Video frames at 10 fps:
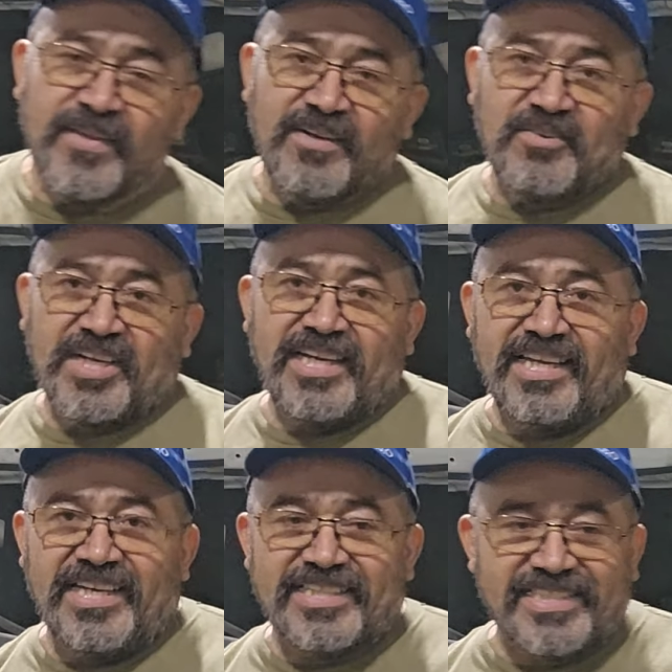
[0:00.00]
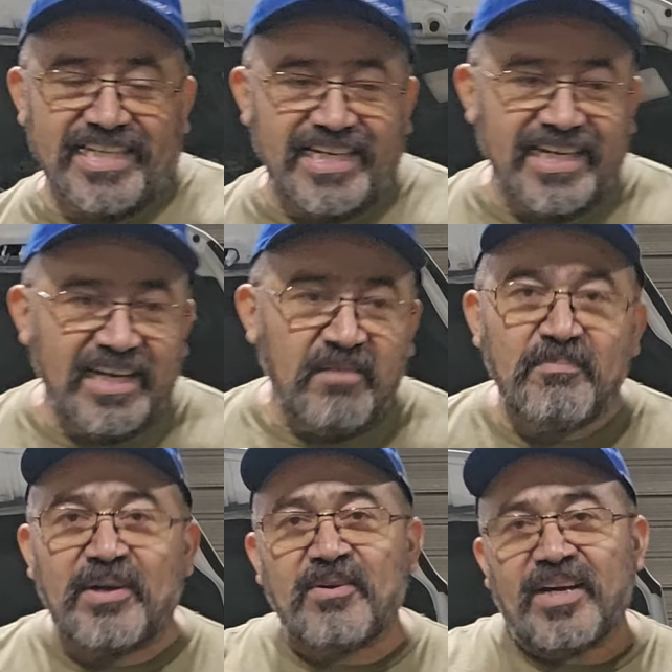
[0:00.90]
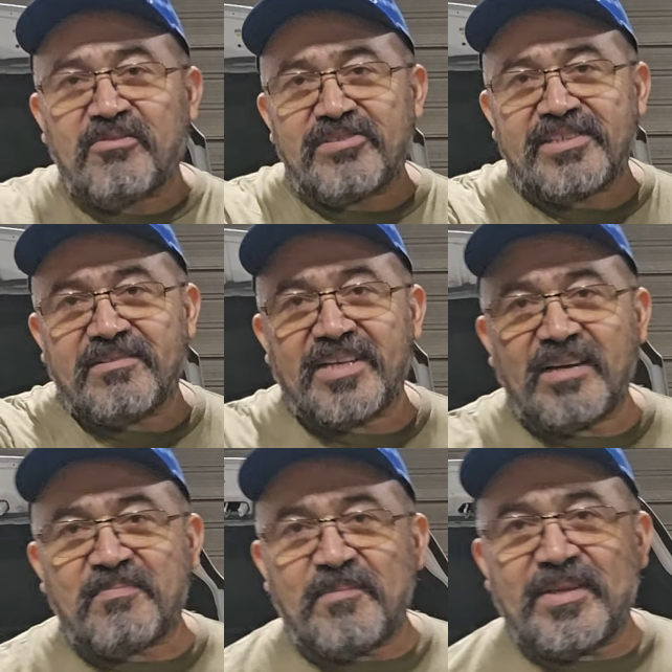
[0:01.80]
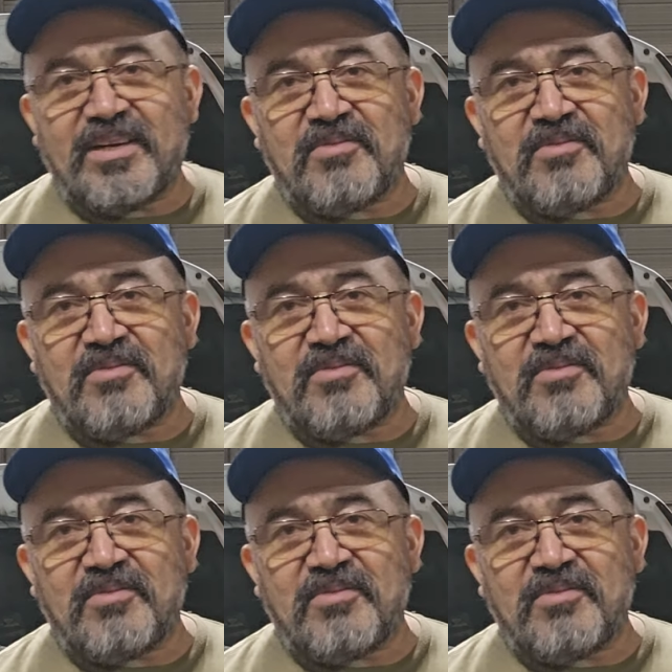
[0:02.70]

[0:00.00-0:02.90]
¿Ok? Este, pero la cosa, después me di